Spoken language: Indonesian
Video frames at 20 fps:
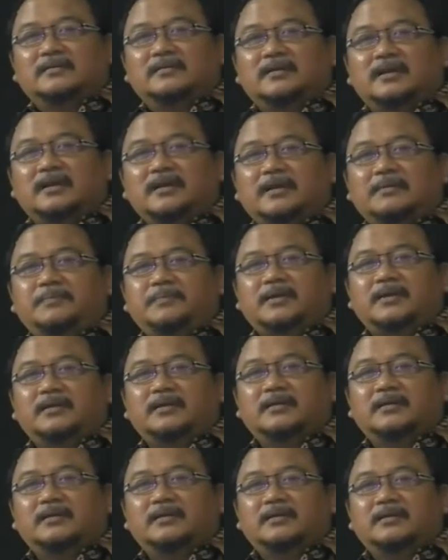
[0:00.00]
Karena apa?
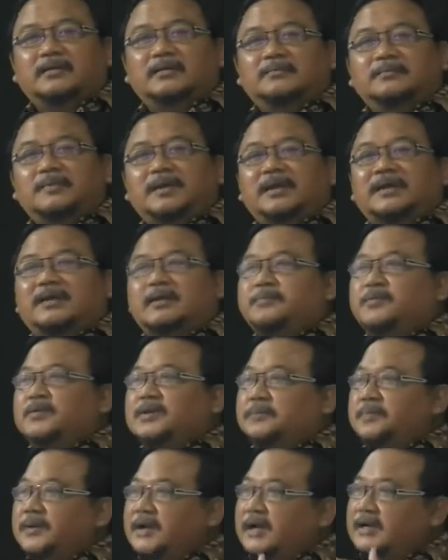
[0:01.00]
Mereka
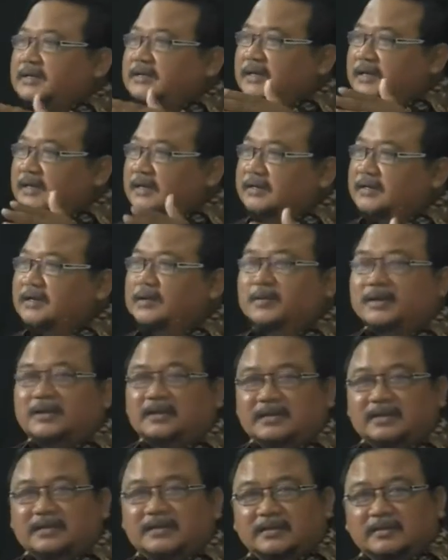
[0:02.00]
punya penghasilan di luar
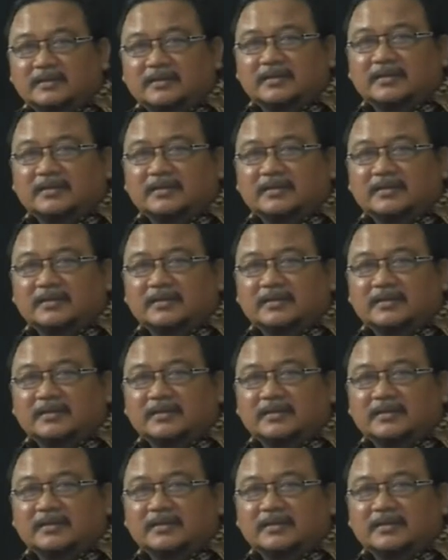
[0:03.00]
ini.